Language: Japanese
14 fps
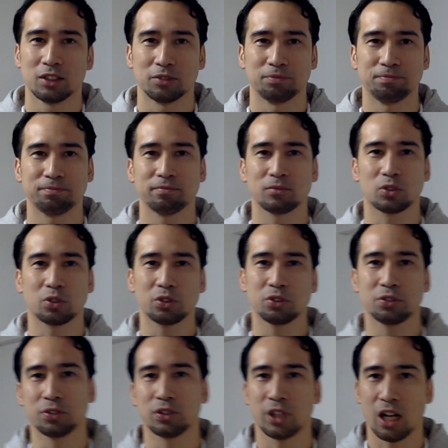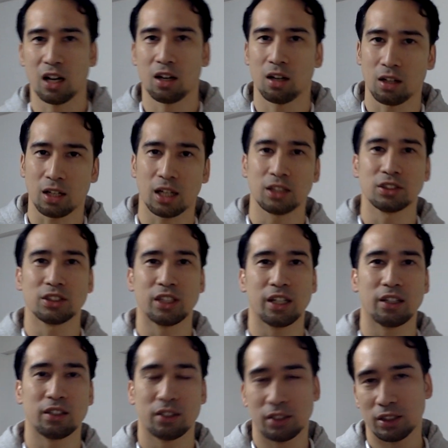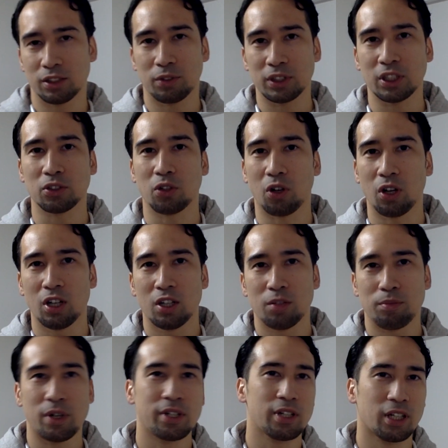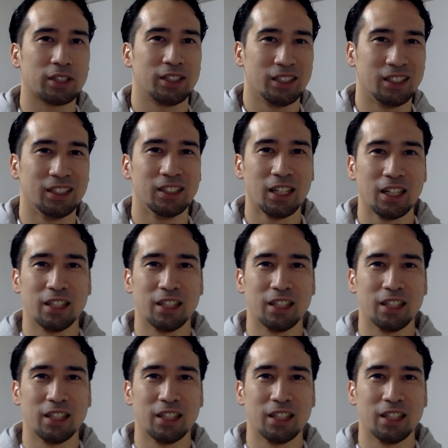うんという風な感じで、えー、わざと紛らわしい